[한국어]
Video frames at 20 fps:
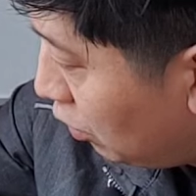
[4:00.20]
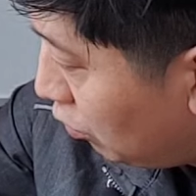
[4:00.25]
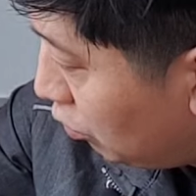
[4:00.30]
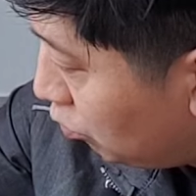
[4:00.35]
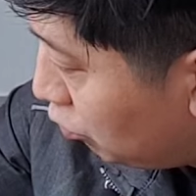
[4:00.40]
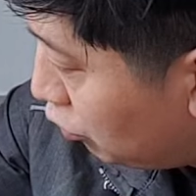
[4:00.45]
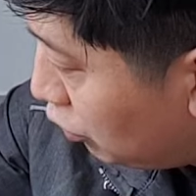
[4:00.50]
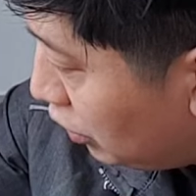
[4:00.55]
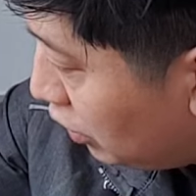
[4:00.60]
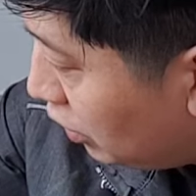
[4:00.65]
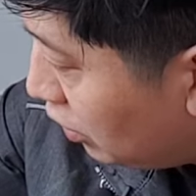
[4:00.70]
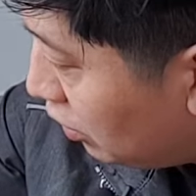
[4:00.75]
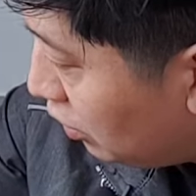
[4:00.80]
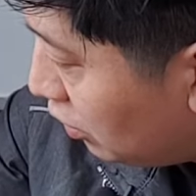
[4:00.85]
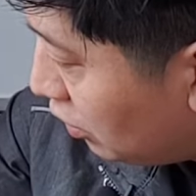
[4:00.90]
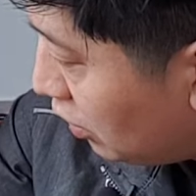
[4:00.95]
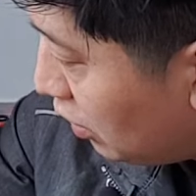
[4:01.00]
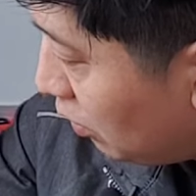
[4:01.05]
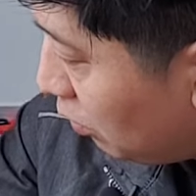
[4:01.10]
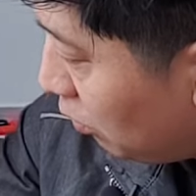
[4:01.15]
물이
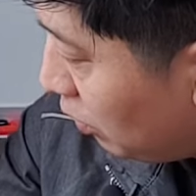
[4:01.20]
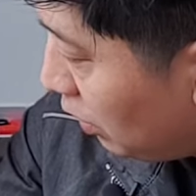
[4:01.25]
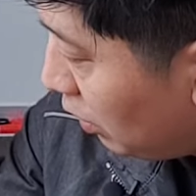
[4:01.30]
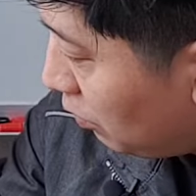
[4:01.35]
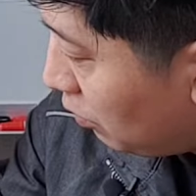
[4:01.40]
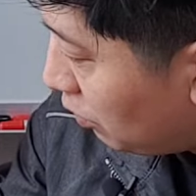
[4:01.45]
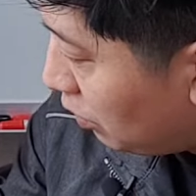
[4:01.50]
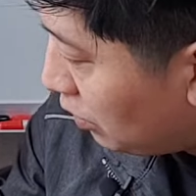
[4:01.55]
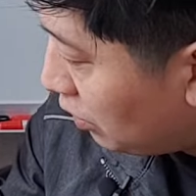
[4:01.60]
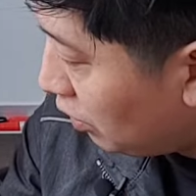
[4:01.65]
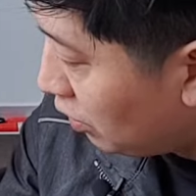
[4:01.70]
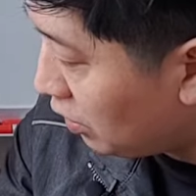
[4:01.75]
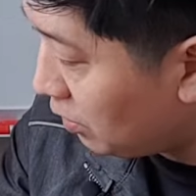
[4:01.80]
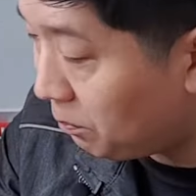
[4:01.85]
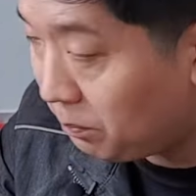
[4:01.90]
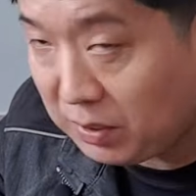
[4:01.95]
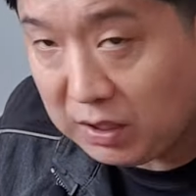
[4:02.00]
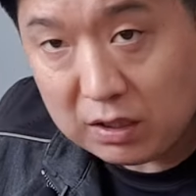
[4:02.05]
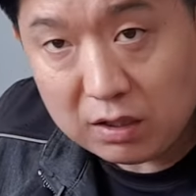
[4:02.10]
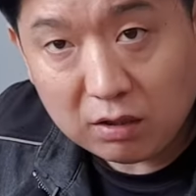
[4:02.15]
이렇게 올라오는 건데 여기
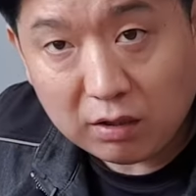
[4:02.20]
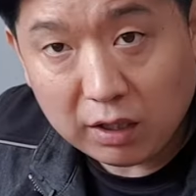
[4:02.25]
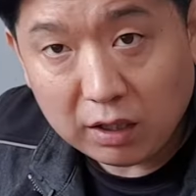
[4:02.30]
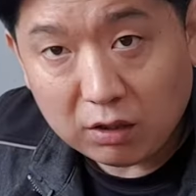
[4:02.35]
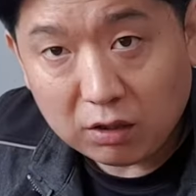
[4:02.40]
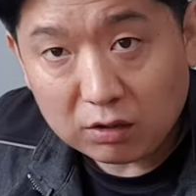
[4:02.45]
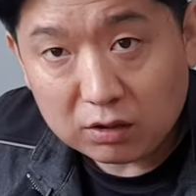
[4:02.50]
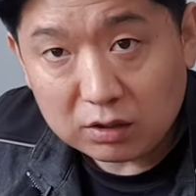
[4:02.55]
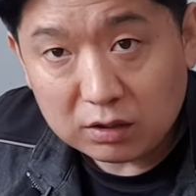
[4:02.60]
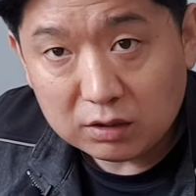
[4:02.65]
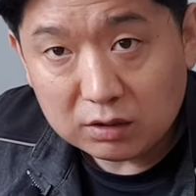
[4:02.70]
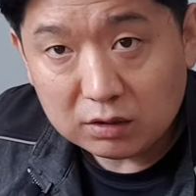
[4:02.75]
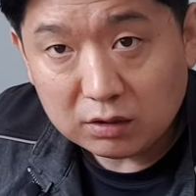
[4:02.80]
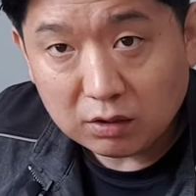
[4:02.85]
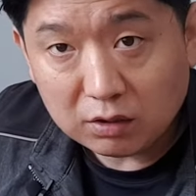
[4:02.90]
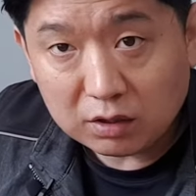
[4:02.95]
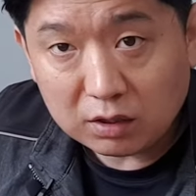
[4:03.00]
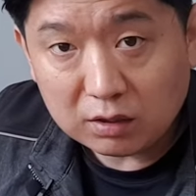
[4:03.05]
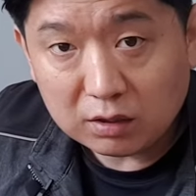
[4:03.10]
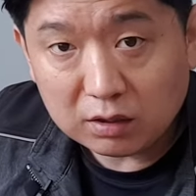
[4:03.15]
필터가 있거든.
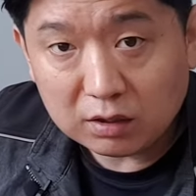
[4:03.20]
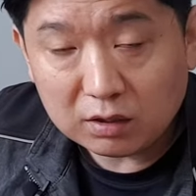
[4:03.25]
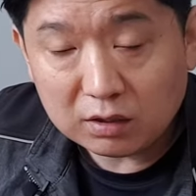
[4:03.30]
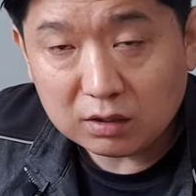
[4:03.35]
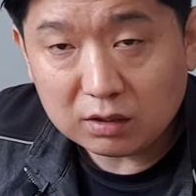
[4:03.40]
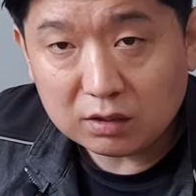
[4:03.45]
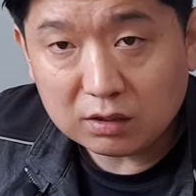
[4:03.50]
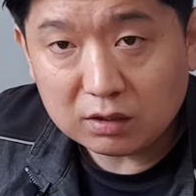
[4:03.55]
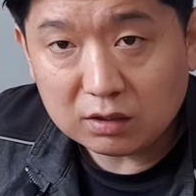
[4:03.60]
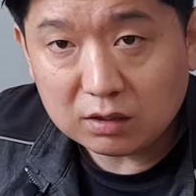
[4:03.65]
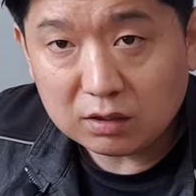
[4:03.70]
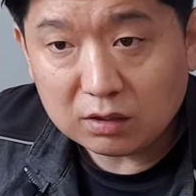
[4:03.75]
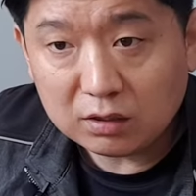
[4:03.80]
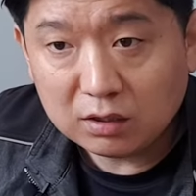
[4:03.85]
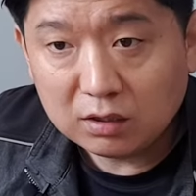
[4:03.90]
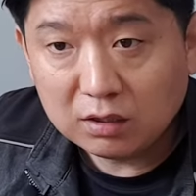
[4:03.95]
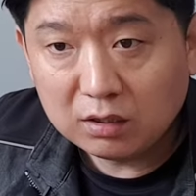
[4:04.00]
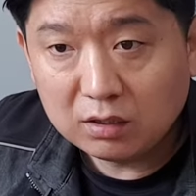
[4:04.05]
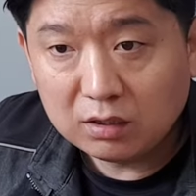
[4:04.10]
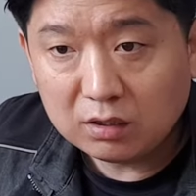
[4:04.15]
여기
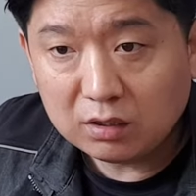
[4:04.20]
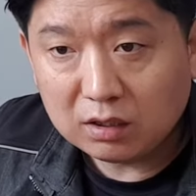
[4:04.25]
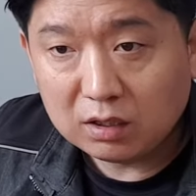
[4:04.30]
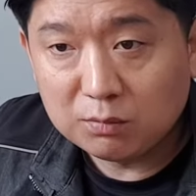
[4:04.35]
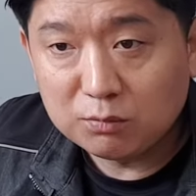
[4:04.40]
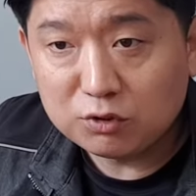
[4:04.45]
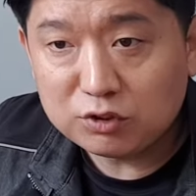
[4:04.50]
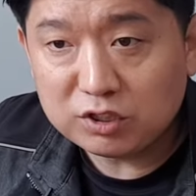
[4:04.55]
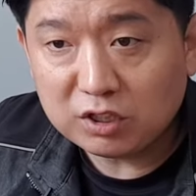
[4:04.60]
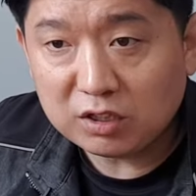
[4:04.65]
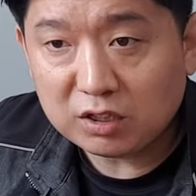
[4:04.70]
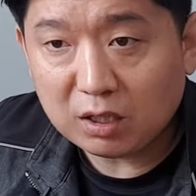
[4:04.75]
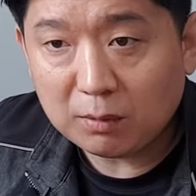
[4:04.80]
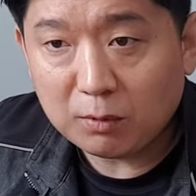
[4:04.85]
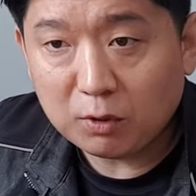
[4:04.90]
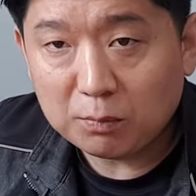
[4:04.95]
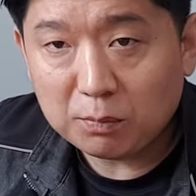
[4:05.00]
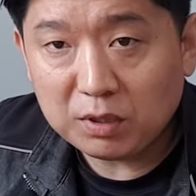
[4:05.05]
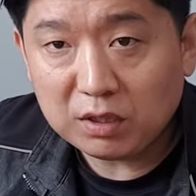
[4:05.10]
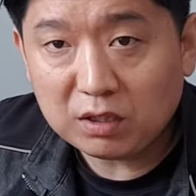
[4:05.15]
이물질
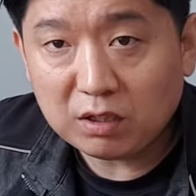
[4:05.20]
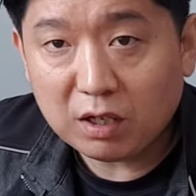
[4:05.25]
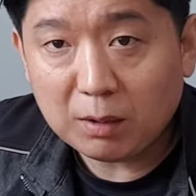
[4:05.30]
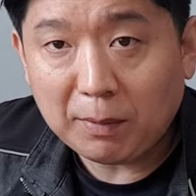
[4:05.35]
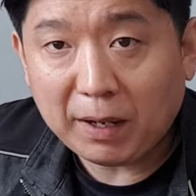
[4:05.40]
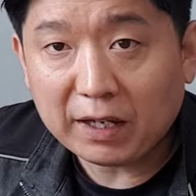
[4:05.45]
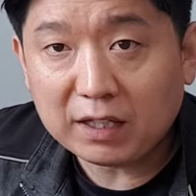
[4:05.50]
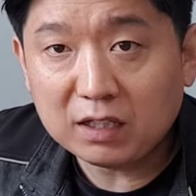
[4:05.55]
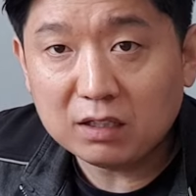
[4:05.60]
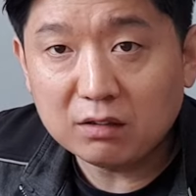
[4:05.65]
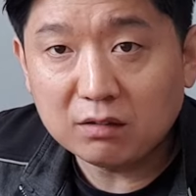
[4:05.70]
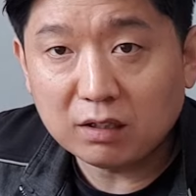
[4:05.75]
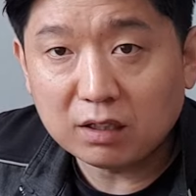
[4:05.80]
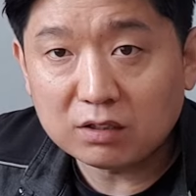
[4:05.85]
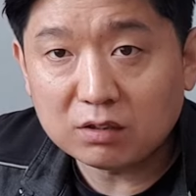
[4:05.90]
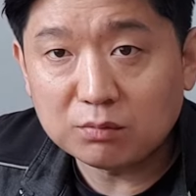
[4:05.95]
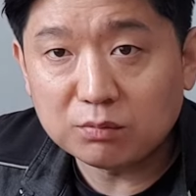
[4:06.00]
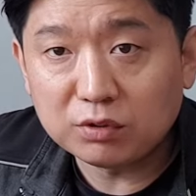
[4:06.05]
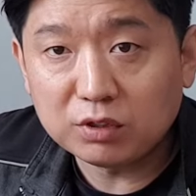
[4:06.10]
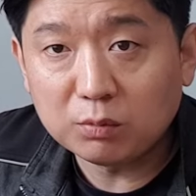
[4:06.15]
때문에 필터가 막힌 거야.
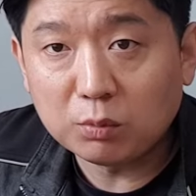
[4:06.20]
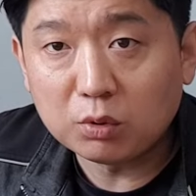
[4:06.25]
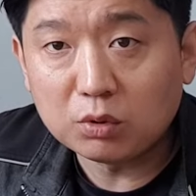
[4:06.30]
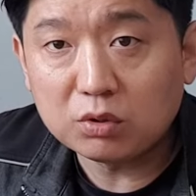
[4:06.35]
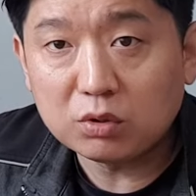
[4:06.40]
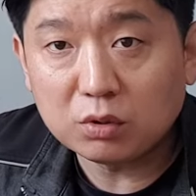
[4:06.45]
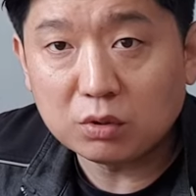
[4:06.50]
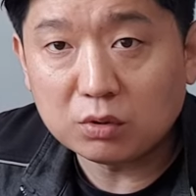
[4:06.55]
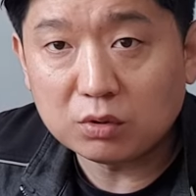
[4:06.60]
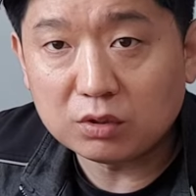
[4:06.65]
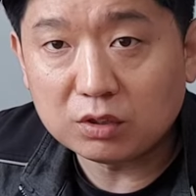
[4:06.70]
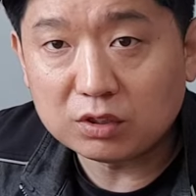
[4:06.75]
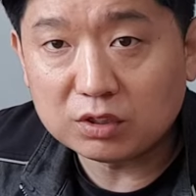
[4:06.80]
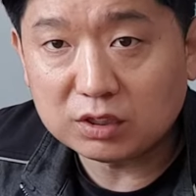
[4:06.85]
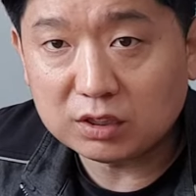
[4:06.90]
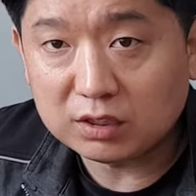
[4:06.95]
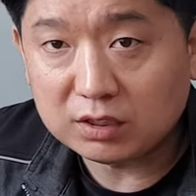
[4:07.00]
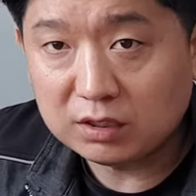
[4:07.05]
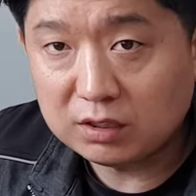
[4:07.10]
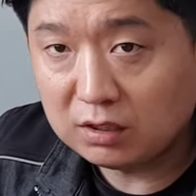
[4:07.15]
그래서 물이 못 들어오는 거지.